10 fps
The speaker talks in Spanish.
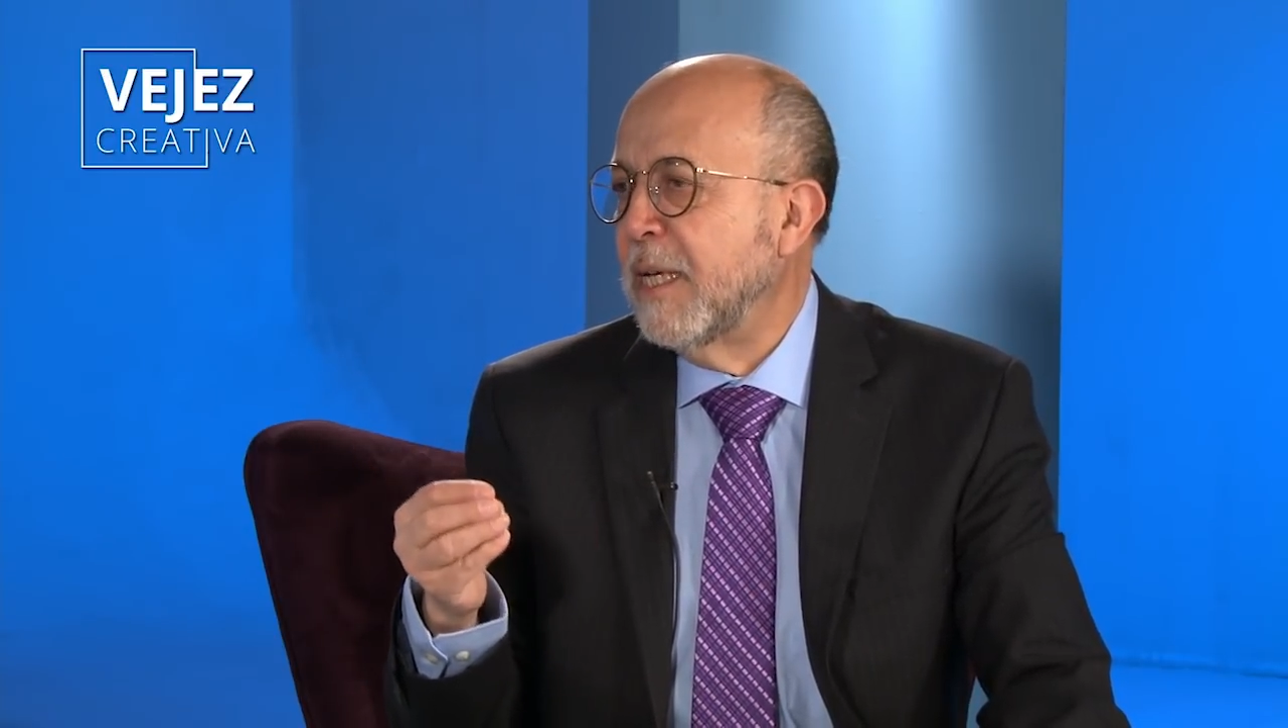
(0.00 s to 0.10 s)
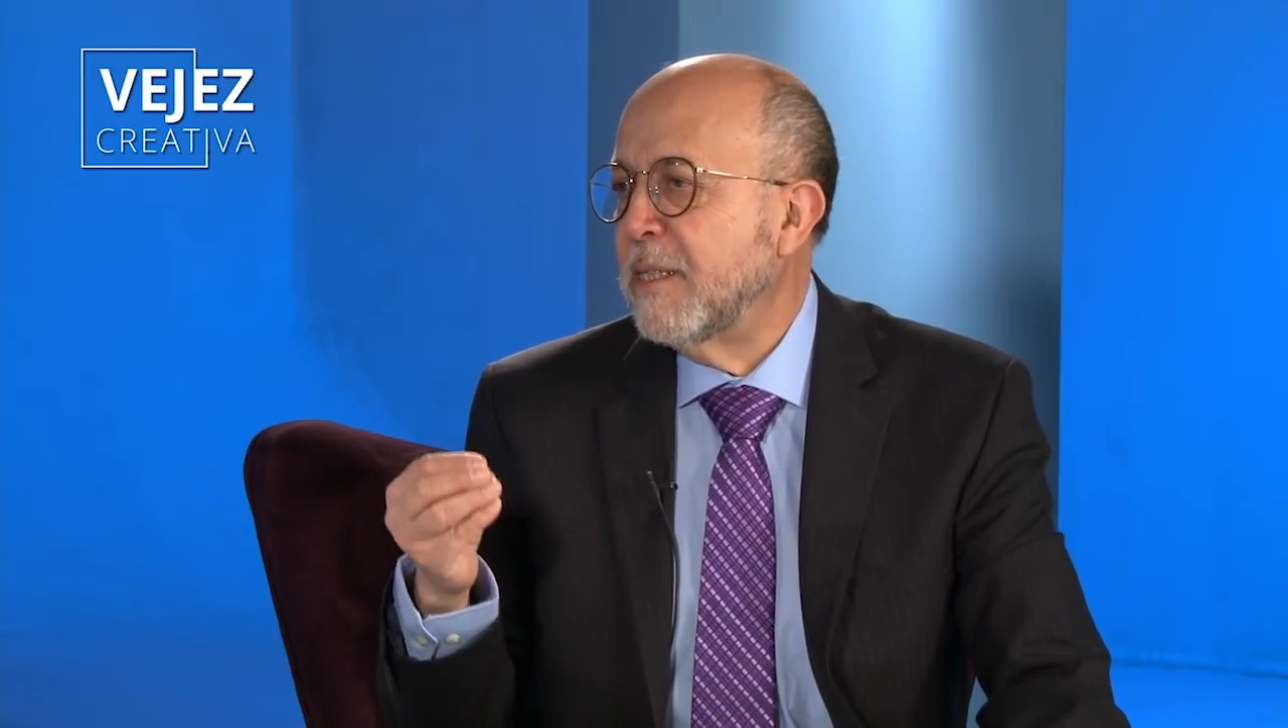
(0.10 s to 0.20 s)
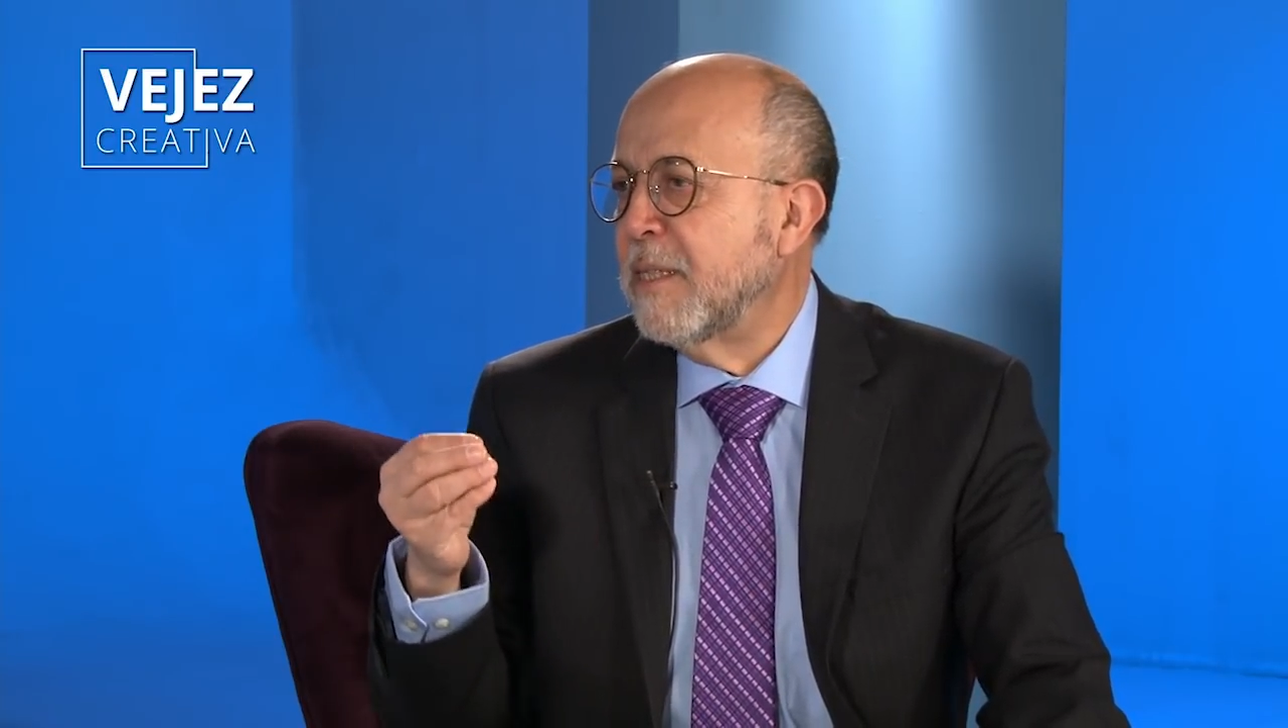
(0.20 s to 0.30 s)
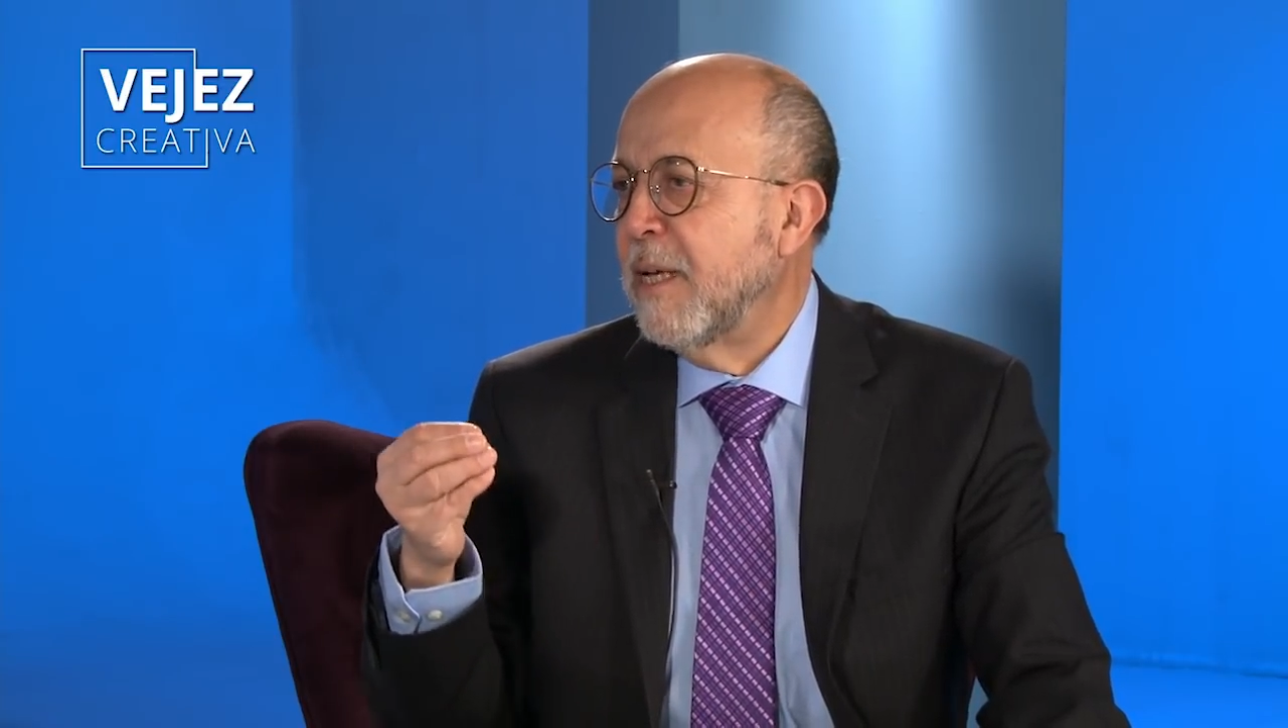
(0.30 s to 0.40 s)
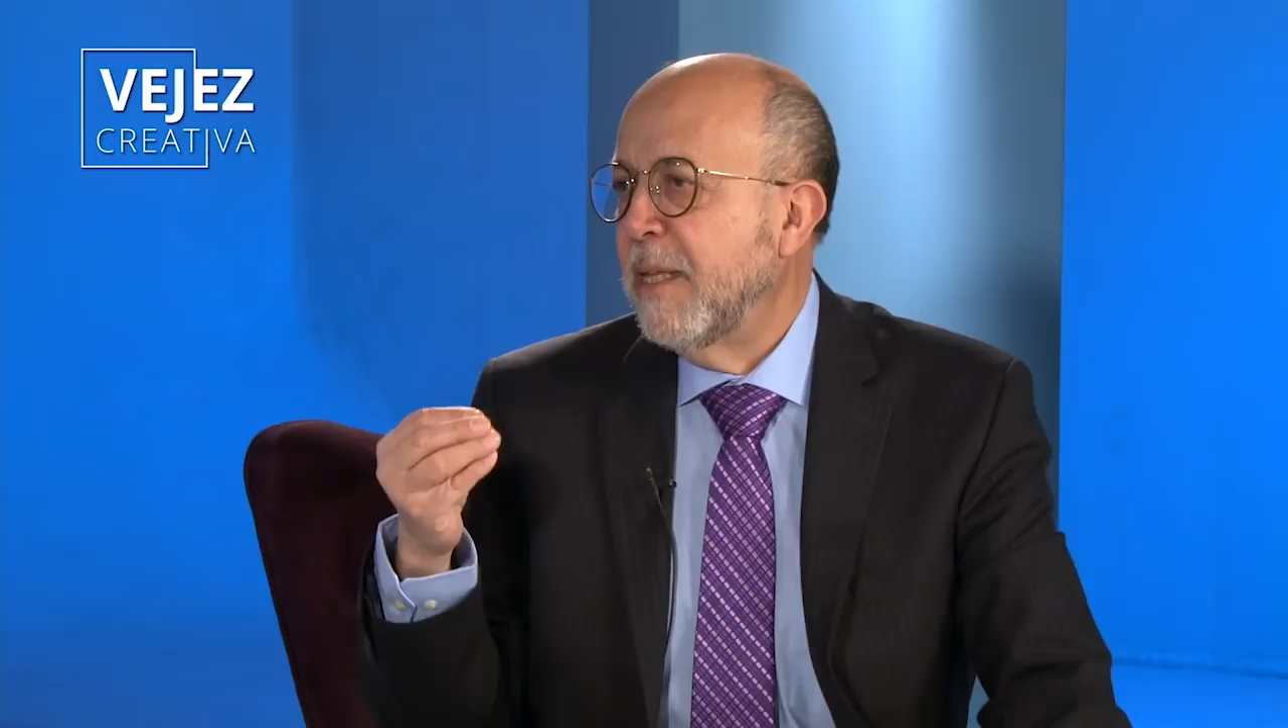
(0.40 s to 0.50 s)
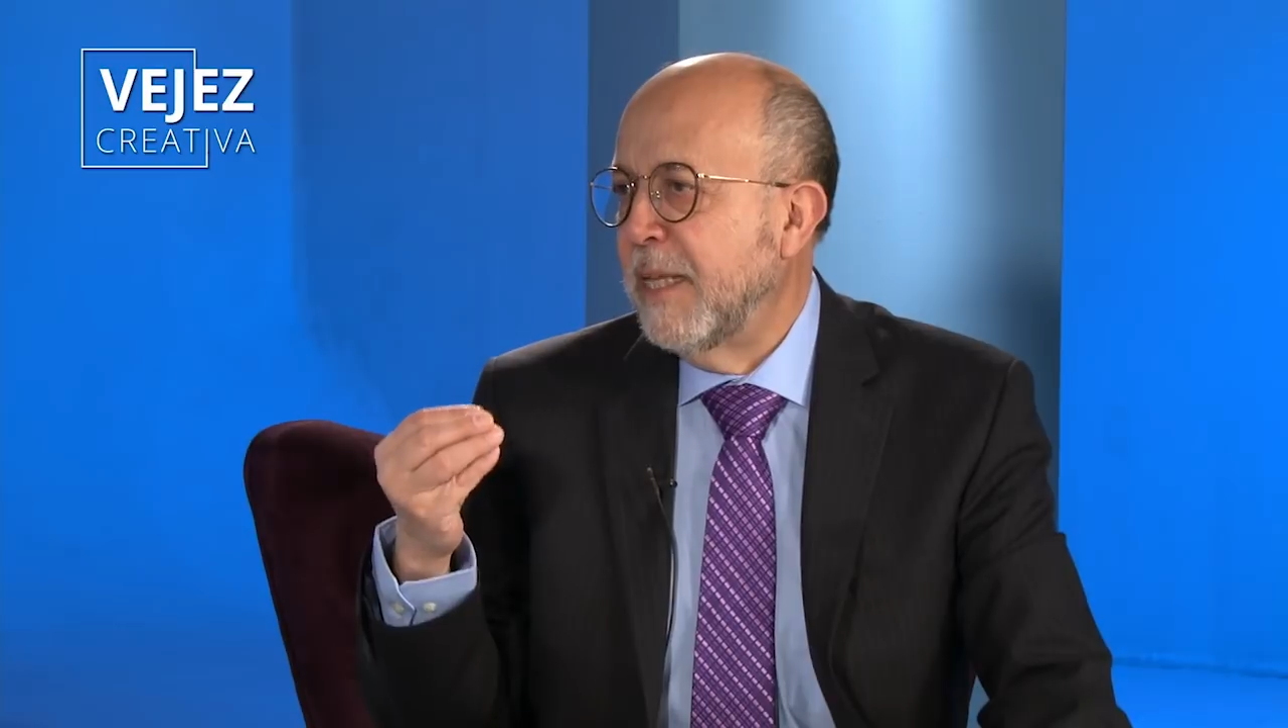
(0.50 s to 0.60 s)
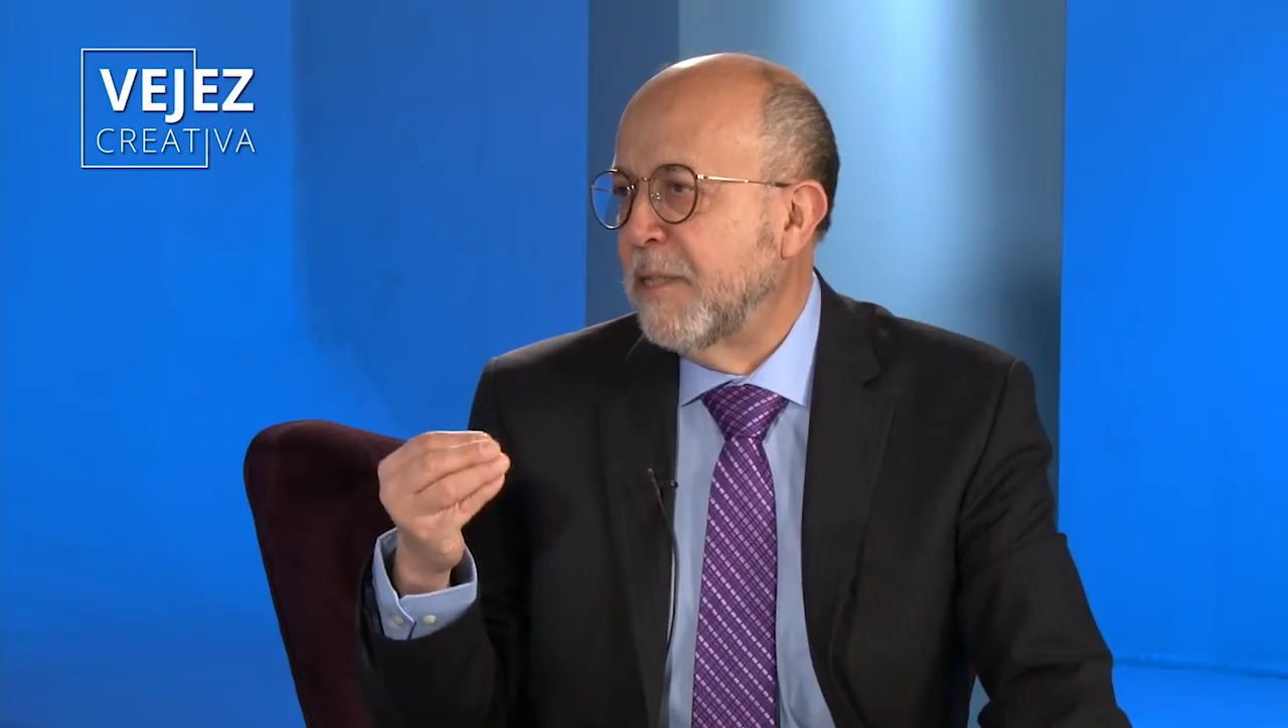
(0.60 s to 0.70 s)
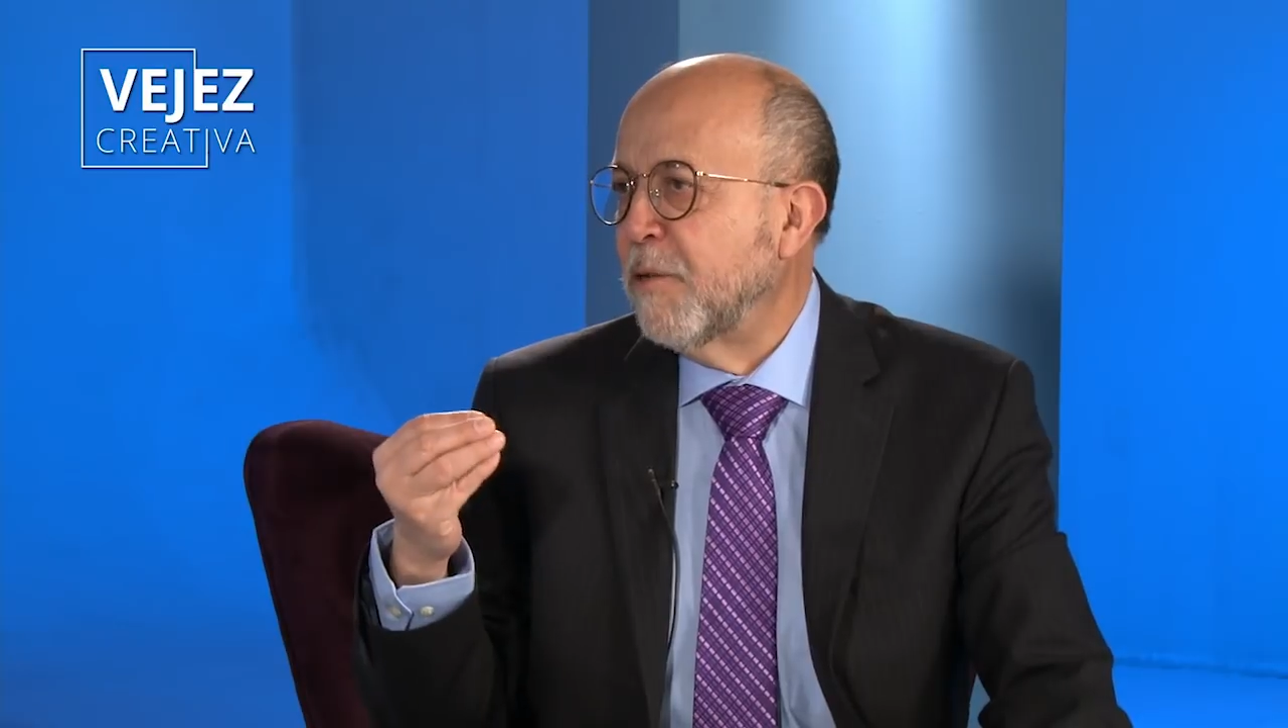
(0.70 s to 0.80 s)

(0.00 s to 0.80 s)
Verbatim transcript: es deseo,